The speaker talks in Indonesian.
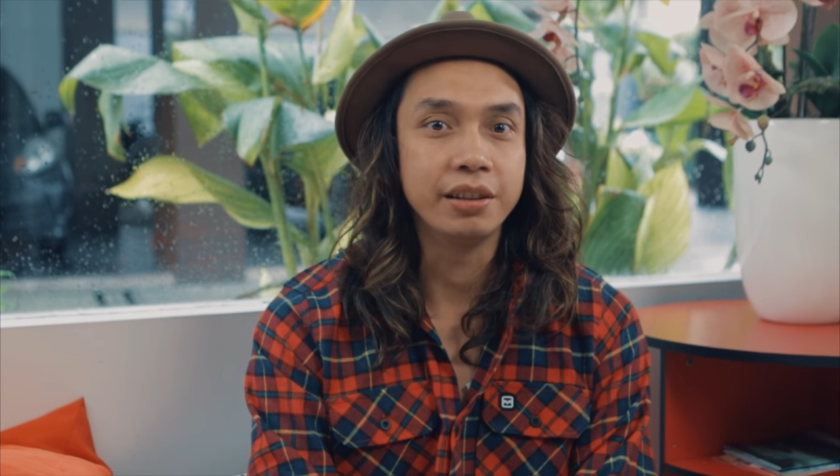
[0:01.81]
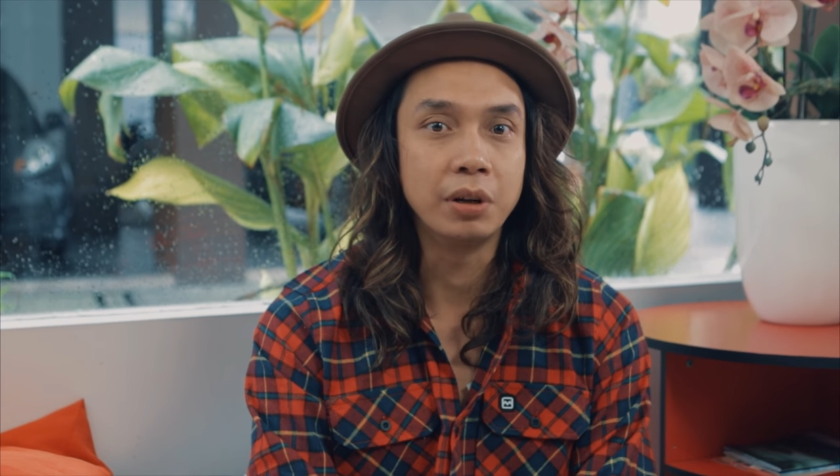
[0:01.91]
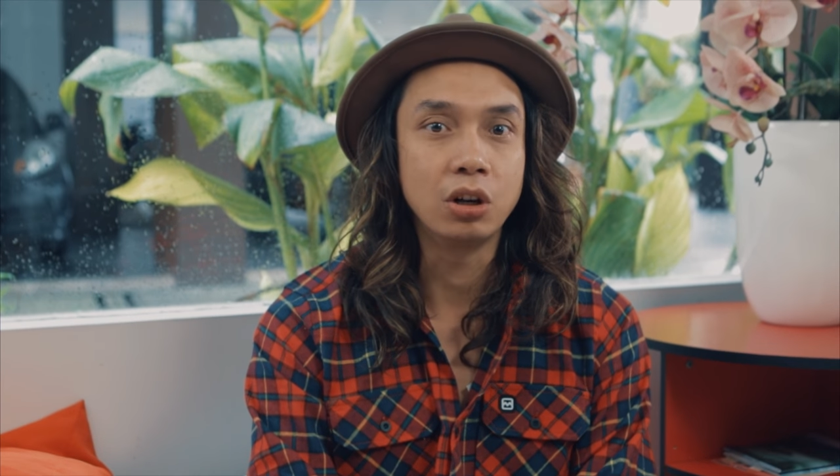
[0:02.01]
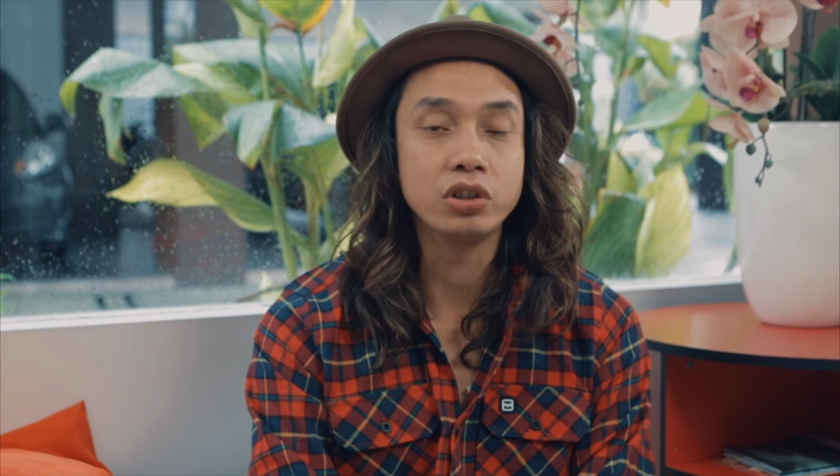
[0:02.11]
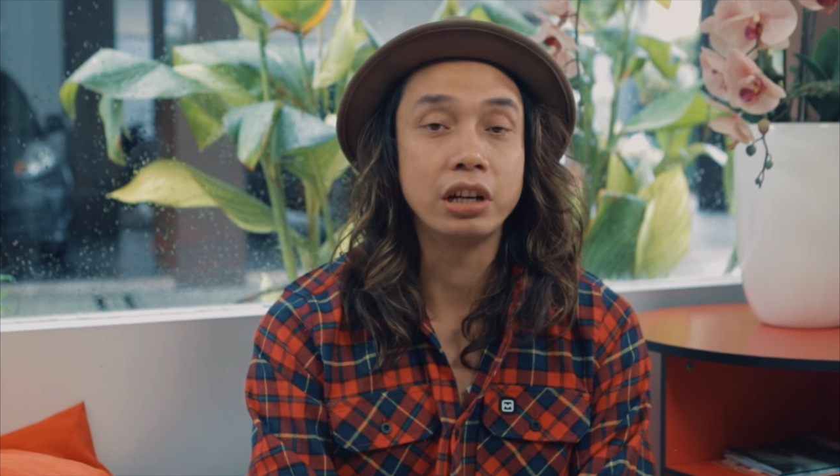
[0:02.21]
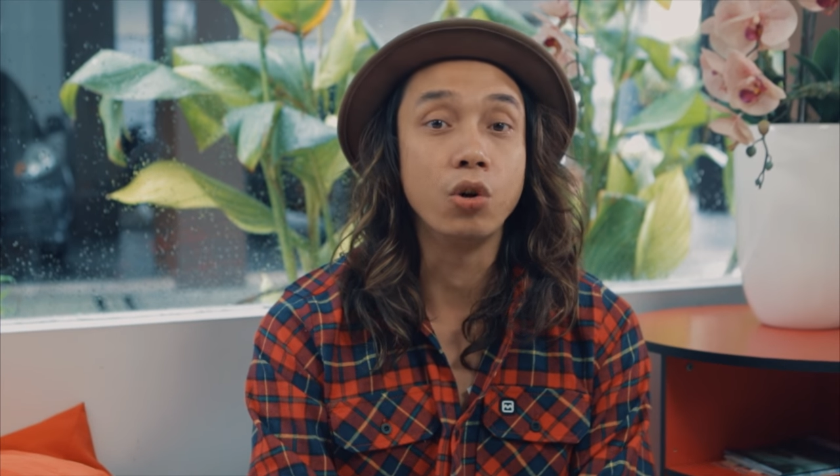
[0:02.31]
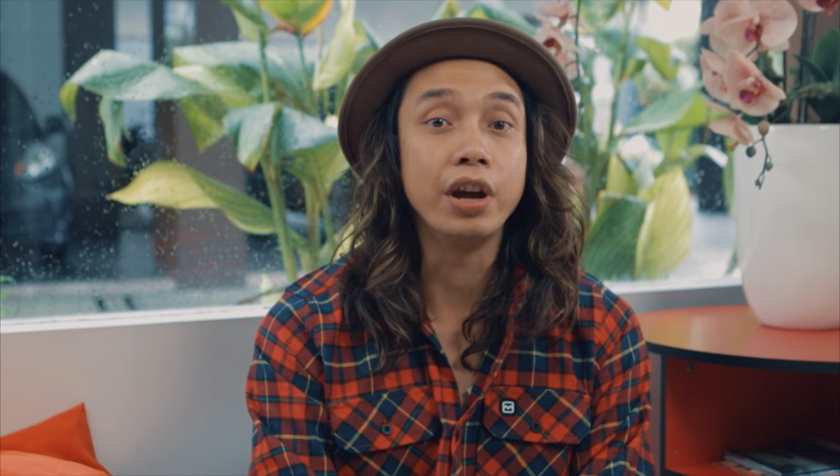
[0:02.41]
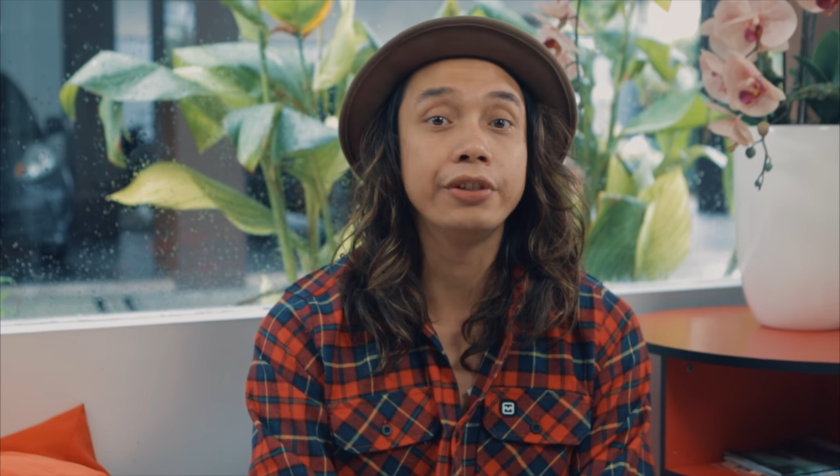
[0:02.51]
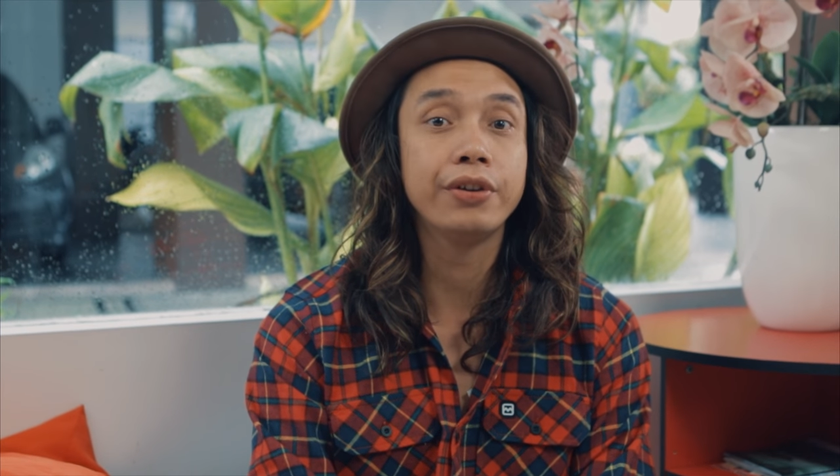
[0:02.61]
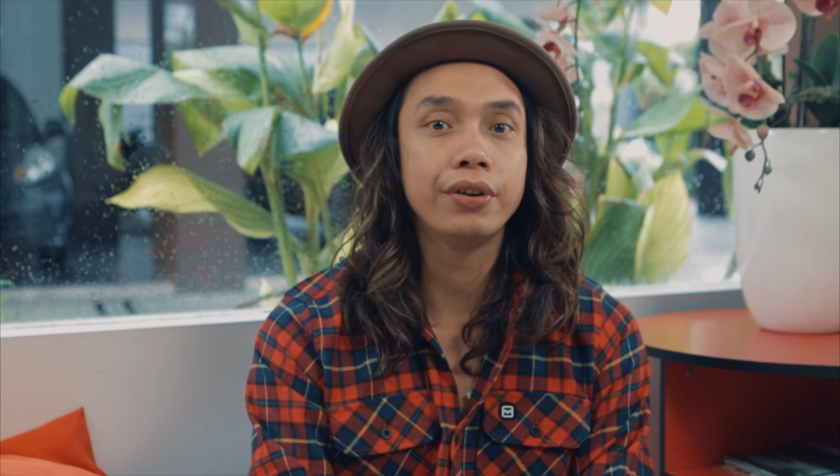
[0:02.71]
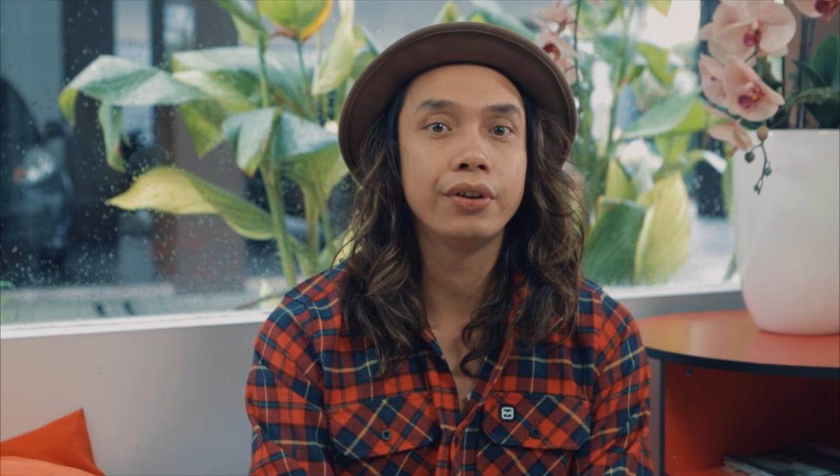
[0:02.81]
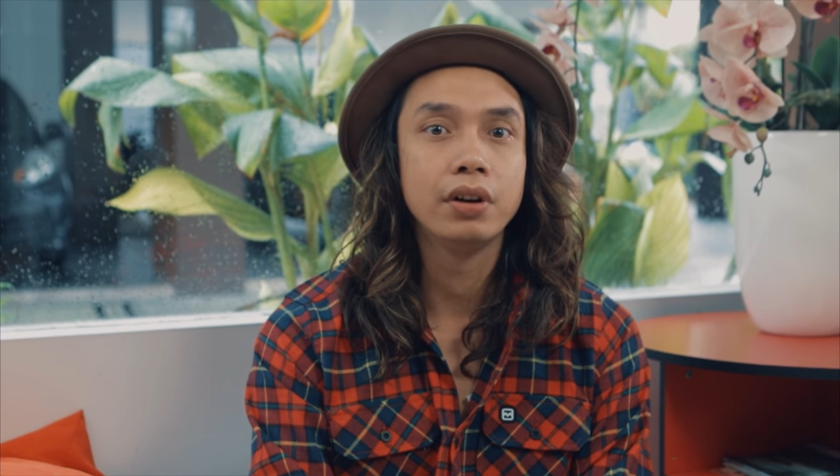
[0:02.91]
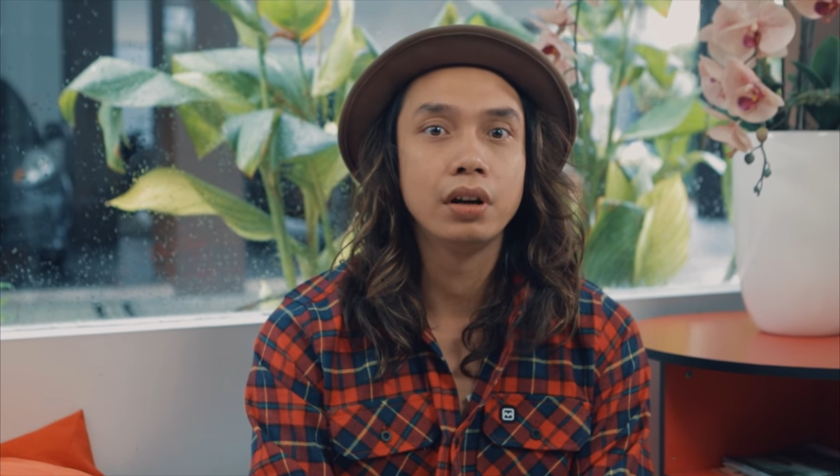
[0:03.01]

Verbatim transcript: teman kosan gue itu?